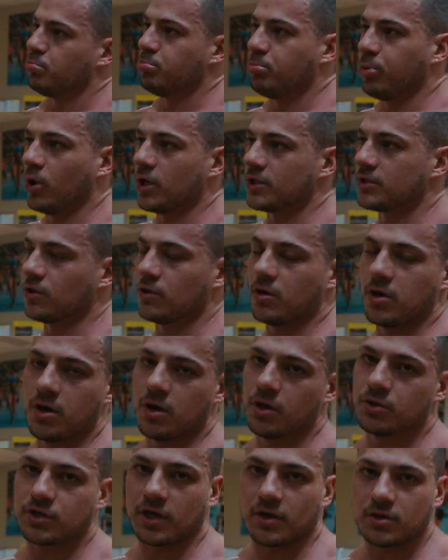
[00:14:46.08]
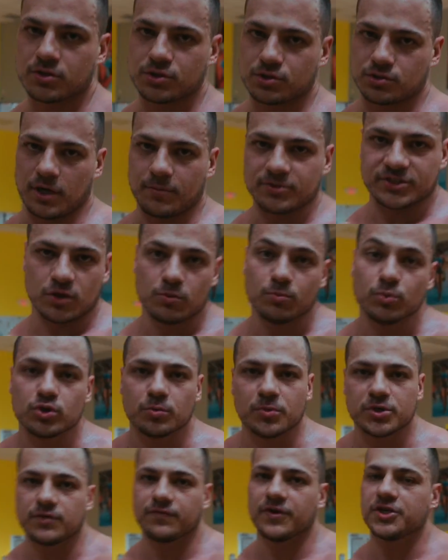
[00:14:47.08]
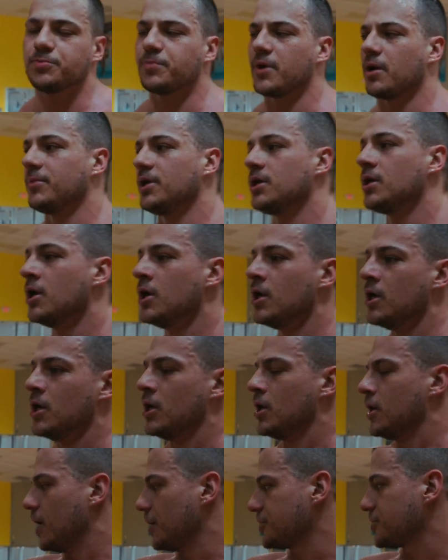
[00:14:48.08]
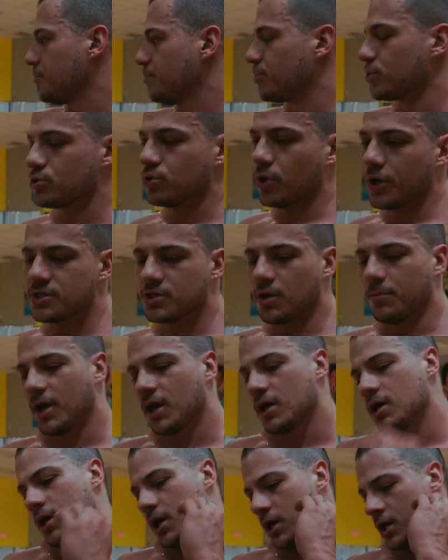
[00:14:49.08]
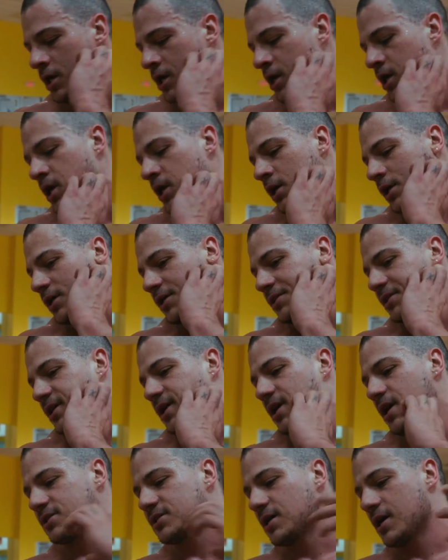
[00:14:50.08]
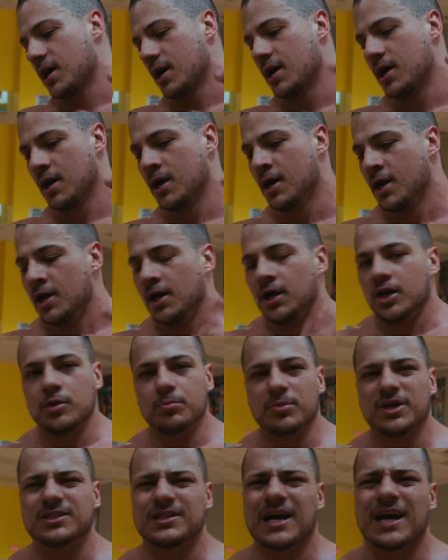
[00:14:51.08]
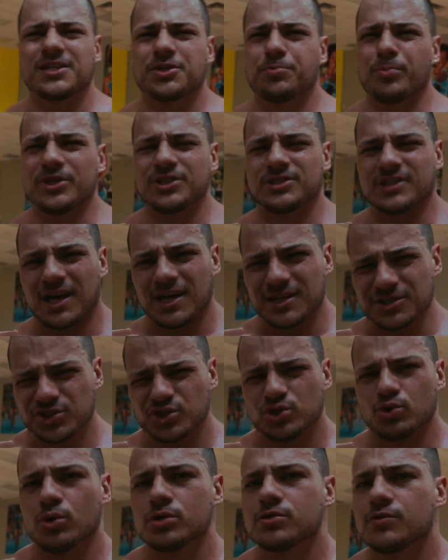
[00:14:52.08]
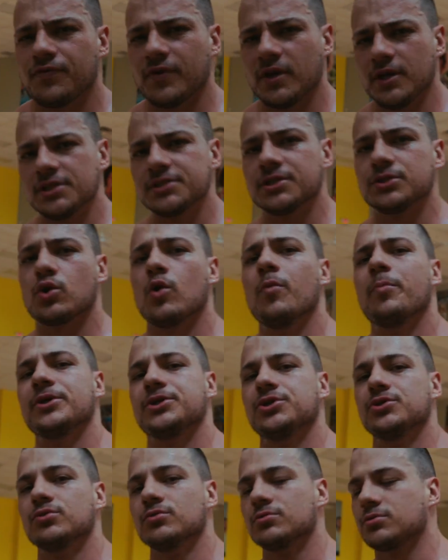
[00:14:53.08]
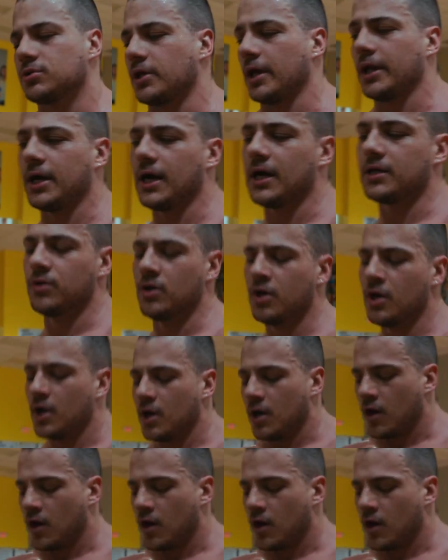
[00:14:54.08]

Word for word: Porra, tô, tá, tá sendo muito motivante pra mim. Eu acho que pros dois também. E ter essa irmandade, tipo, a gente tá ansioso, feliz de competir junto, tá ligado?